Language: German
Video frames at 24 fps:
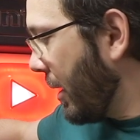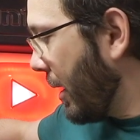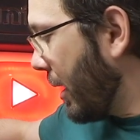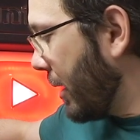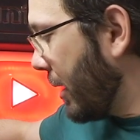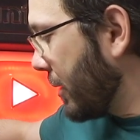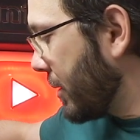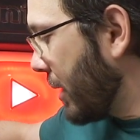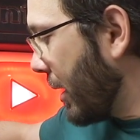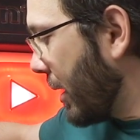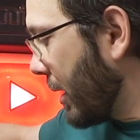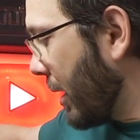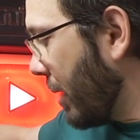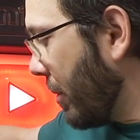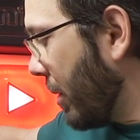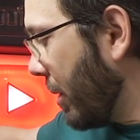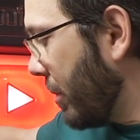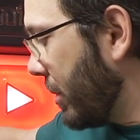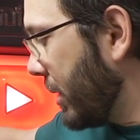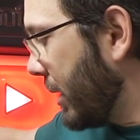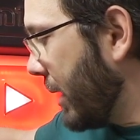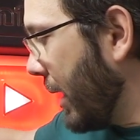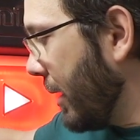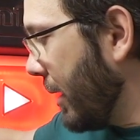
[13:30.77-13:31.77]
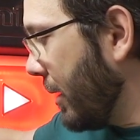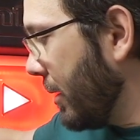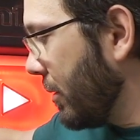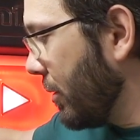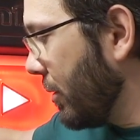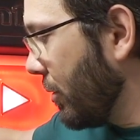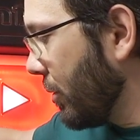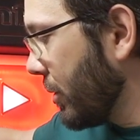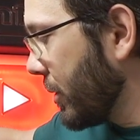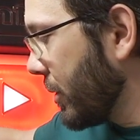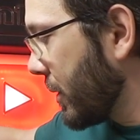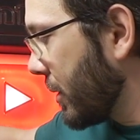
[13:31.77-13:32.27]
Also da kann man
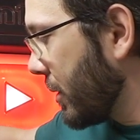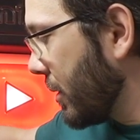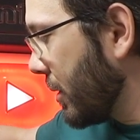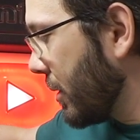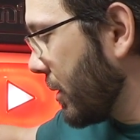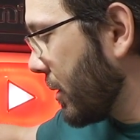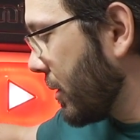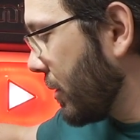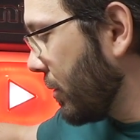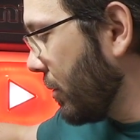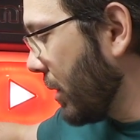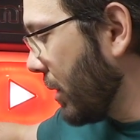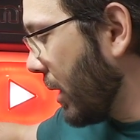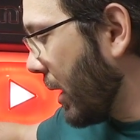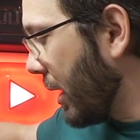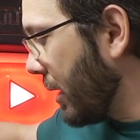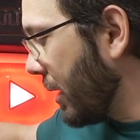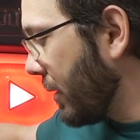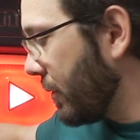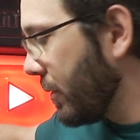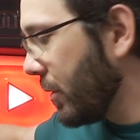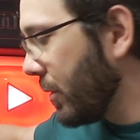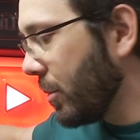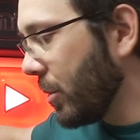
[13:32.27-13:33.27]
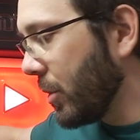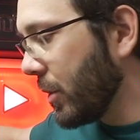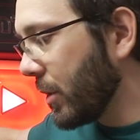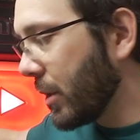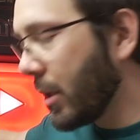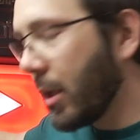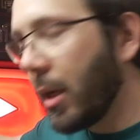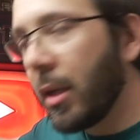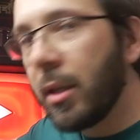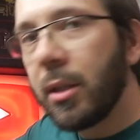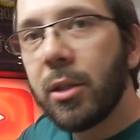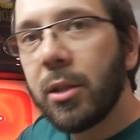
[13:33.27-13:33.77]
bedenkenlos äh, zugreifen Man muss
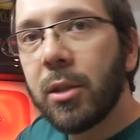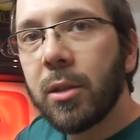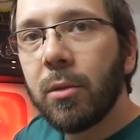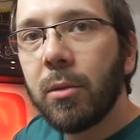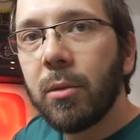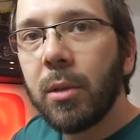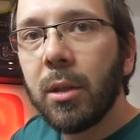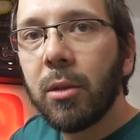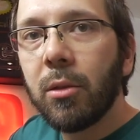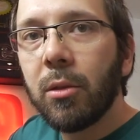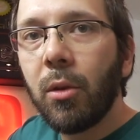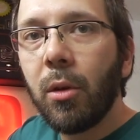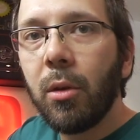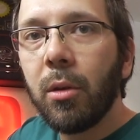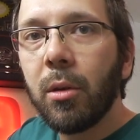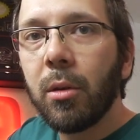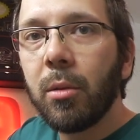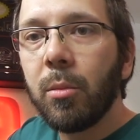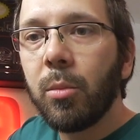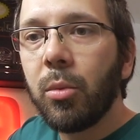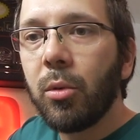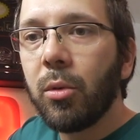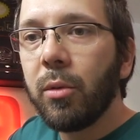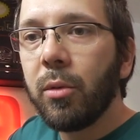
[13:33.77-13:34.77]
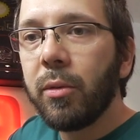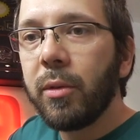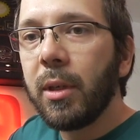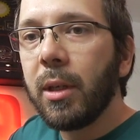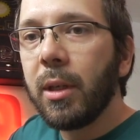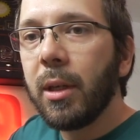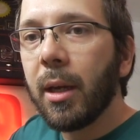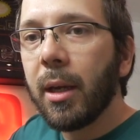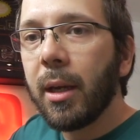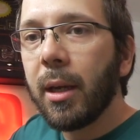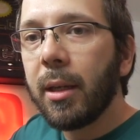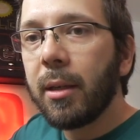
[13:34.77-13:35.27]
gar nicht zu den teuren
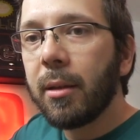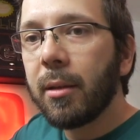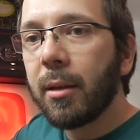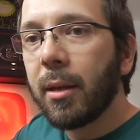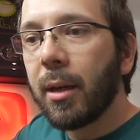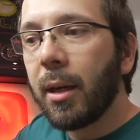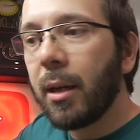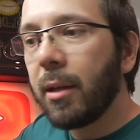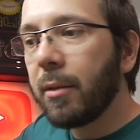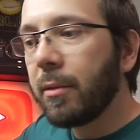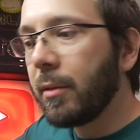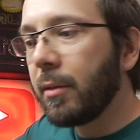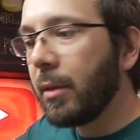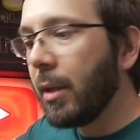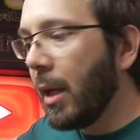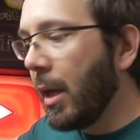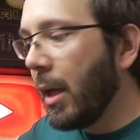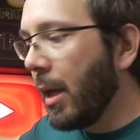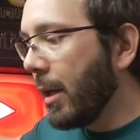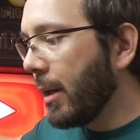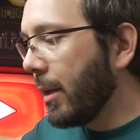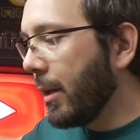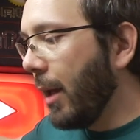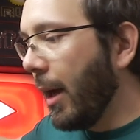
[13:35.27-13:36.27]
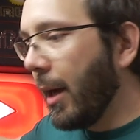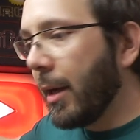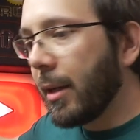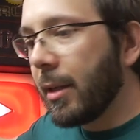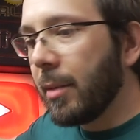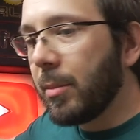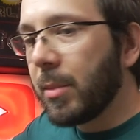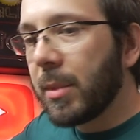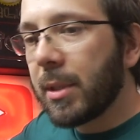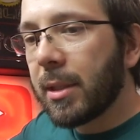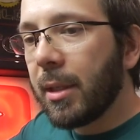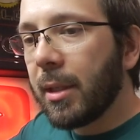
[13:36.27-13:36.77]
Profi-Geräten greifen. Klar
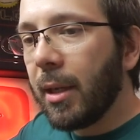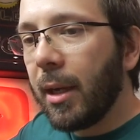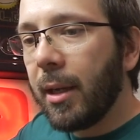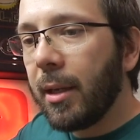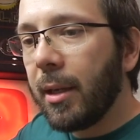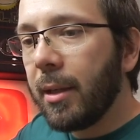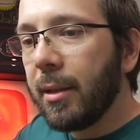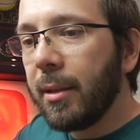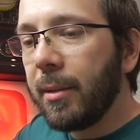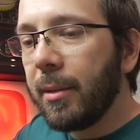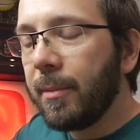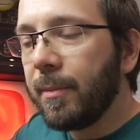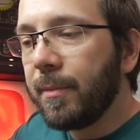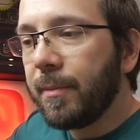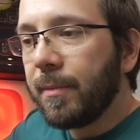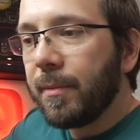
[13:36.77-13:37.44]
gibt es da, äh,